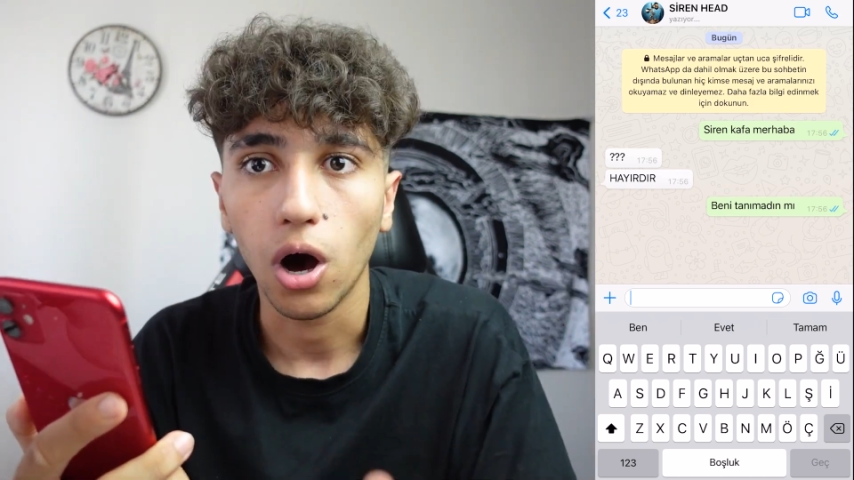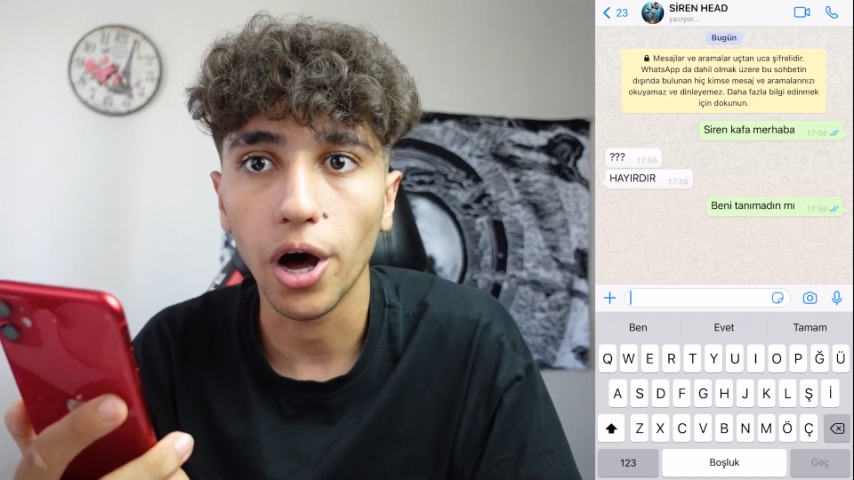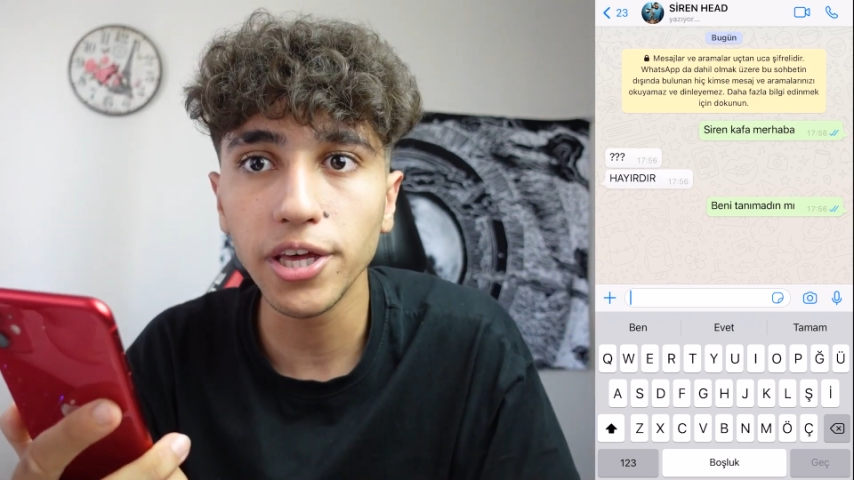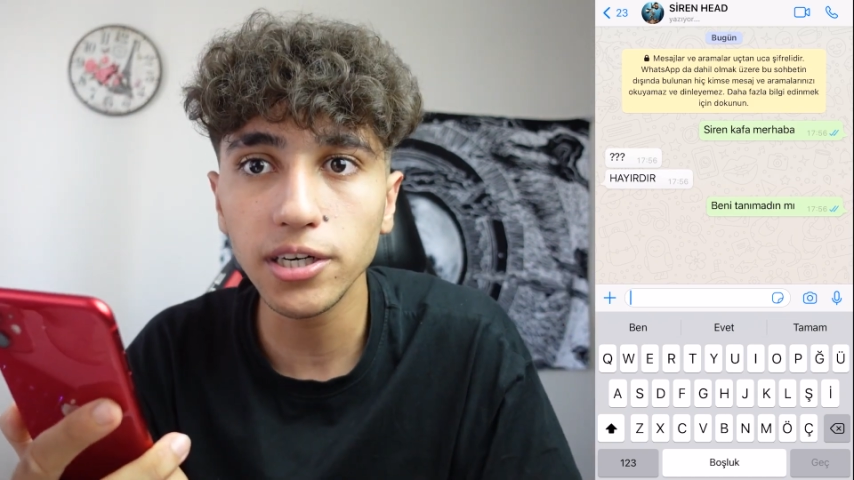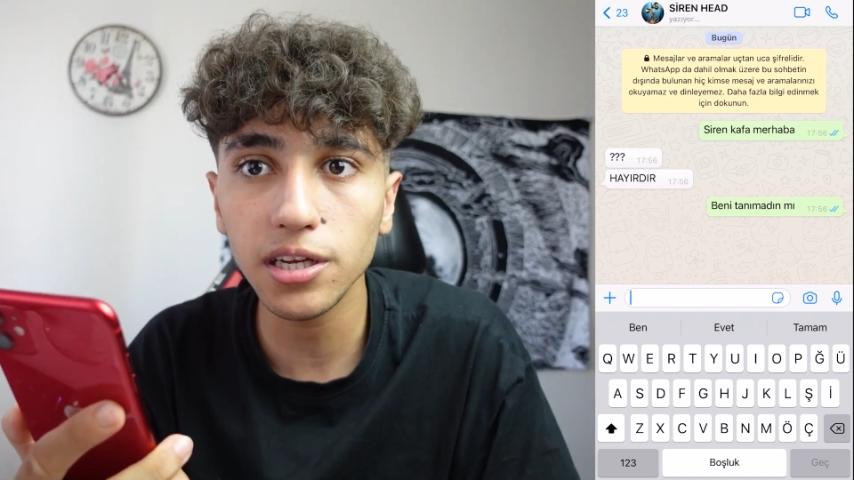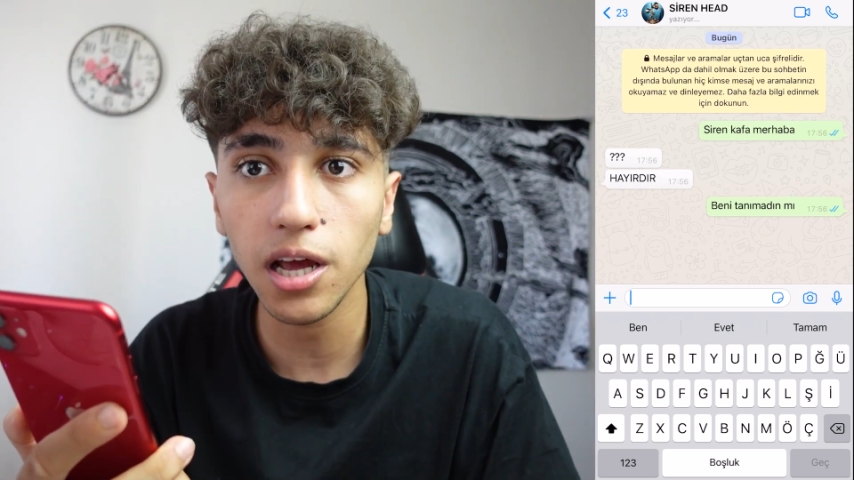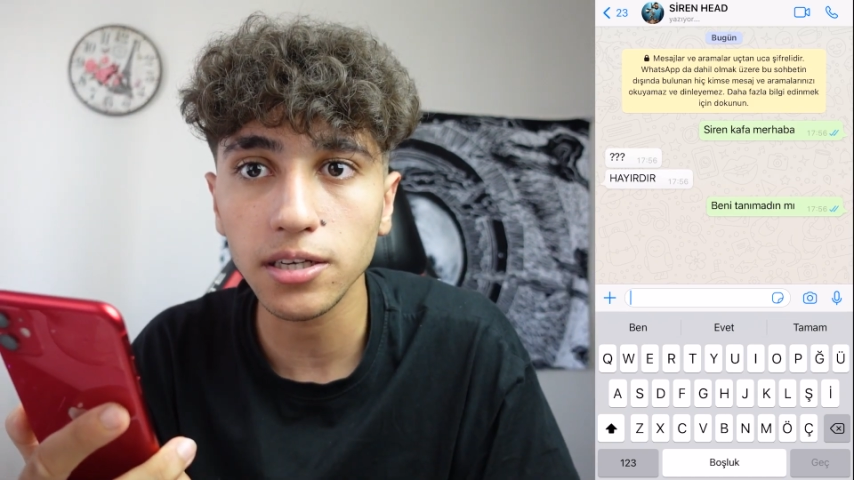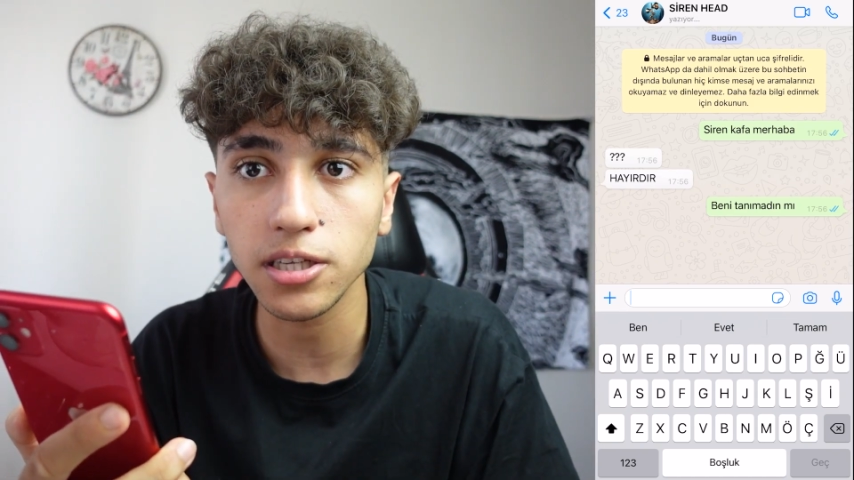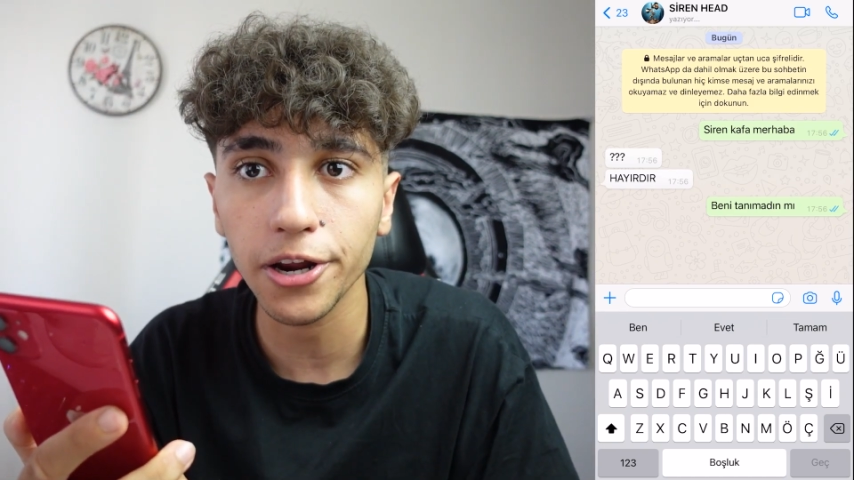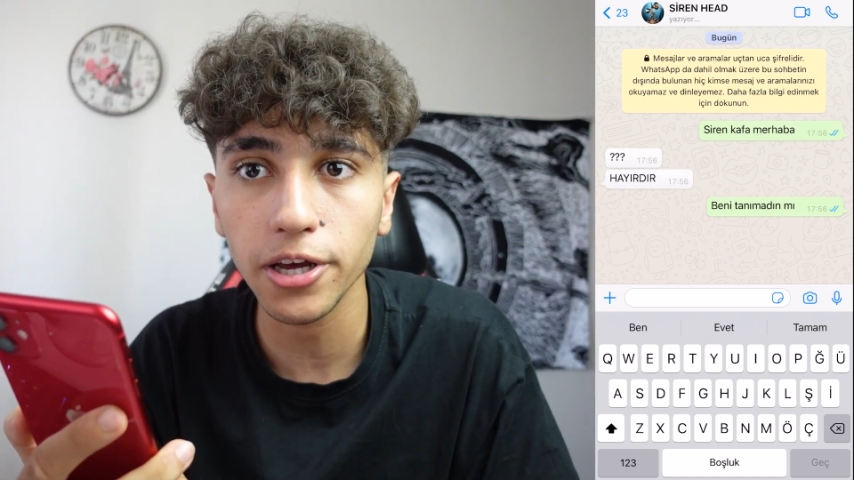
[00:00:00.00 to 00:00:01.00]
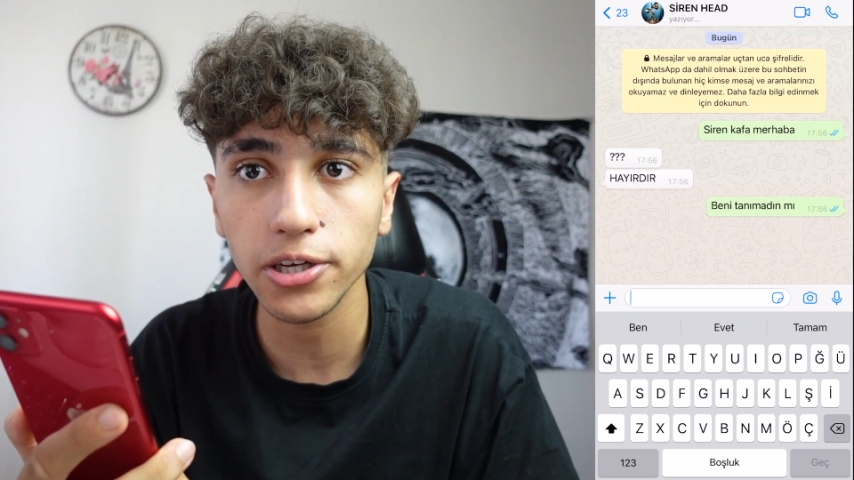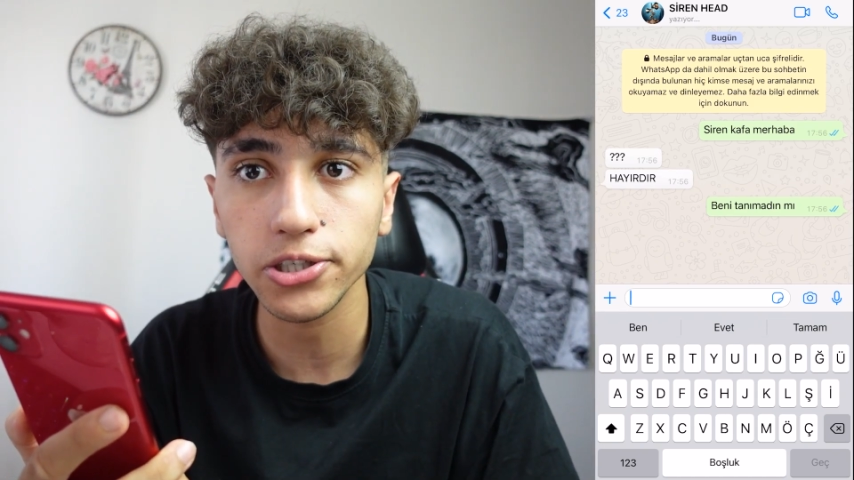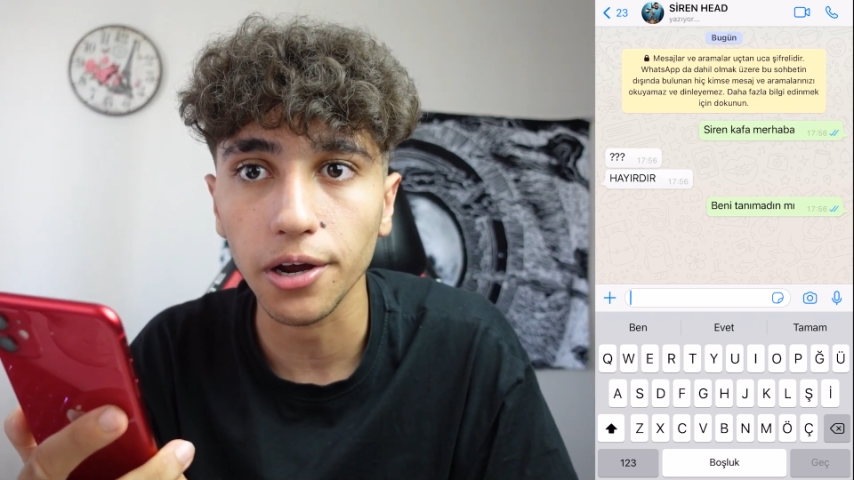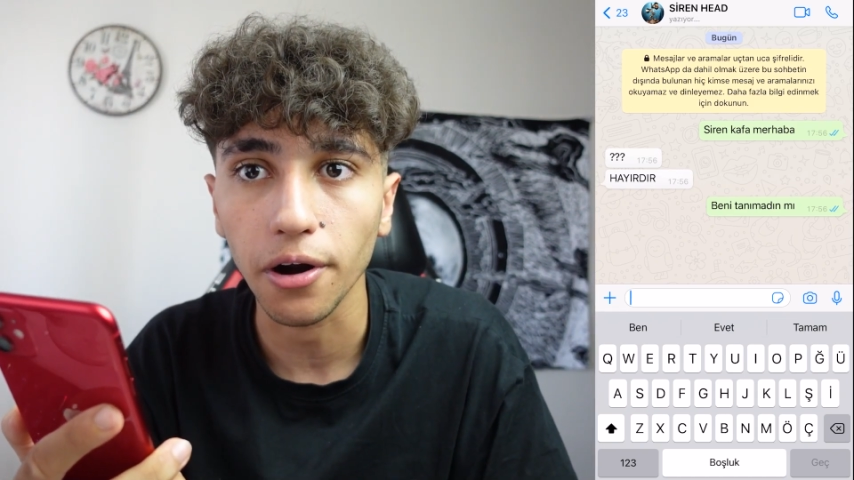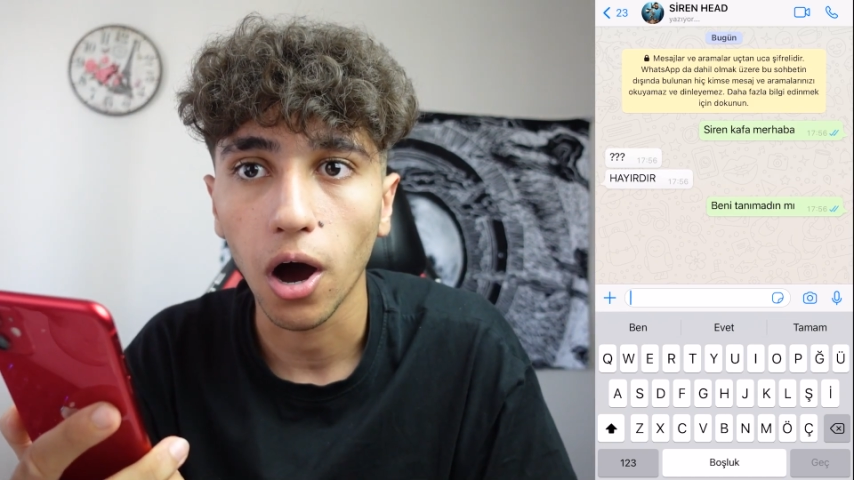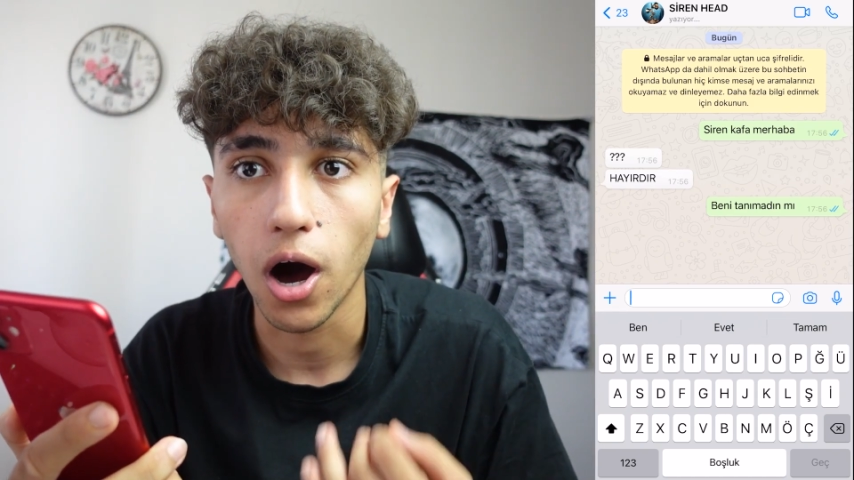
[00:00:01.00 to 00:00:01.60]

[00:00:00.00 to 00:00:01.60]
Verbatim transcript: Hayırdır yazdı arkadaşlar.